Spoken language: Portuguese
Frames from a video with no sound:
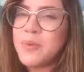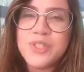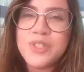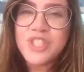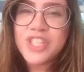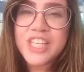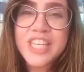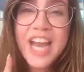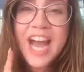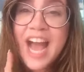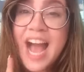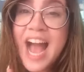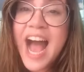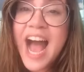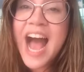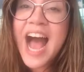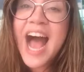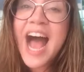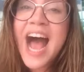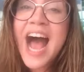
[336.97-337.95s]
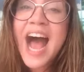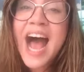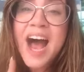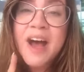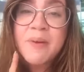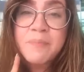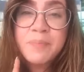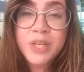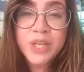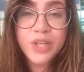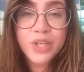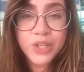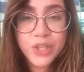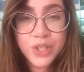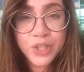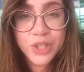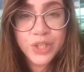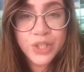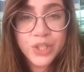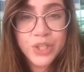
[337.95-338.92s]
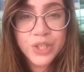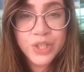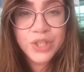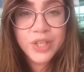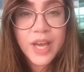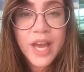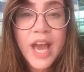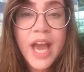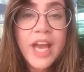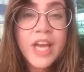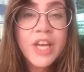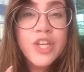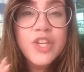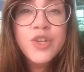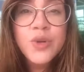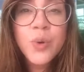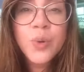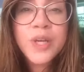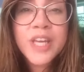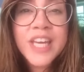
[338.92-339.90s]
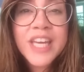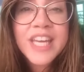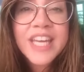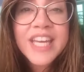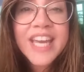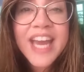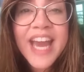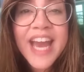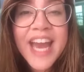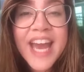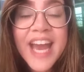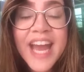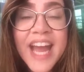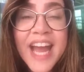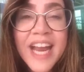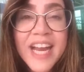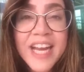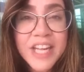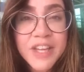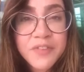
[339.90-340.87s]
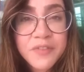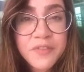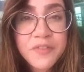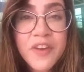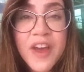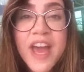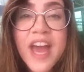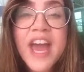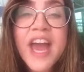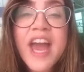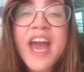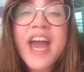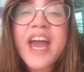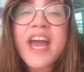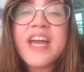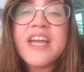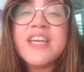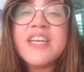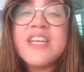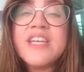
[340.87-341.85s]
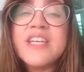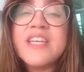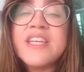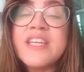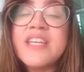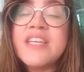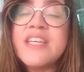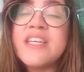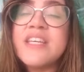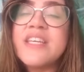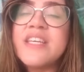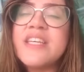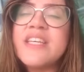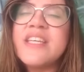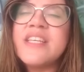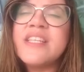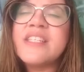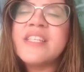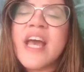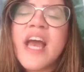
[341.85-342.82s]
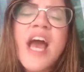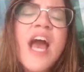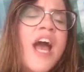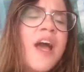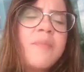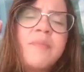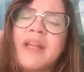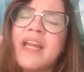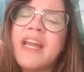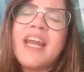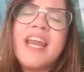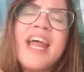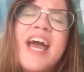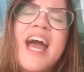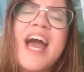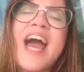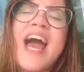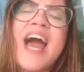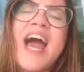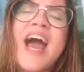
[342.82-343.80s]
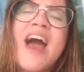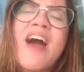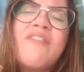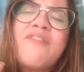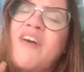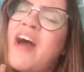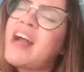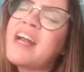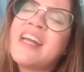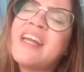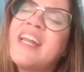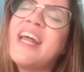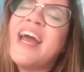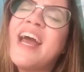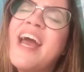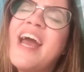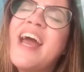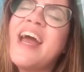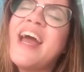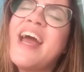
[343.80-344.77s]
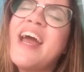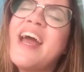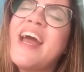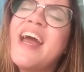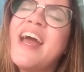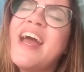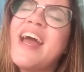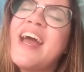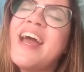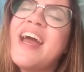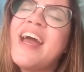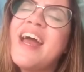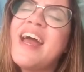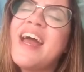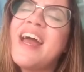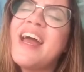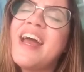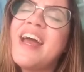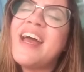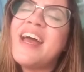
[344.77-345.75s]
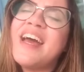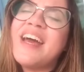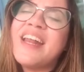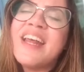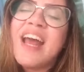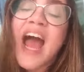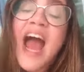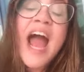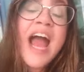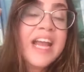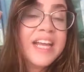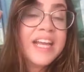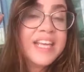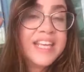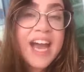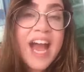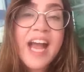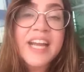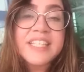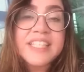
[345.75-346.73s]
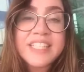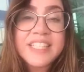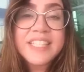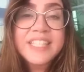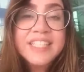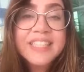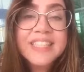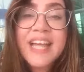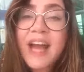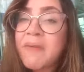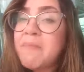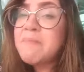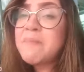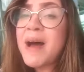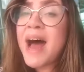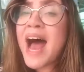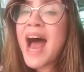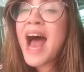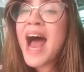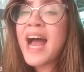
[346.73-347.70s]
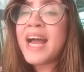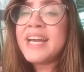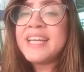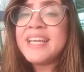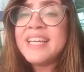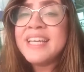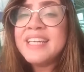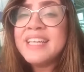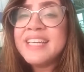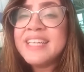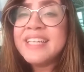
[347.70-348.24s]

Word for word: podia abrir e o que ele fez me leva a crer que ainda mais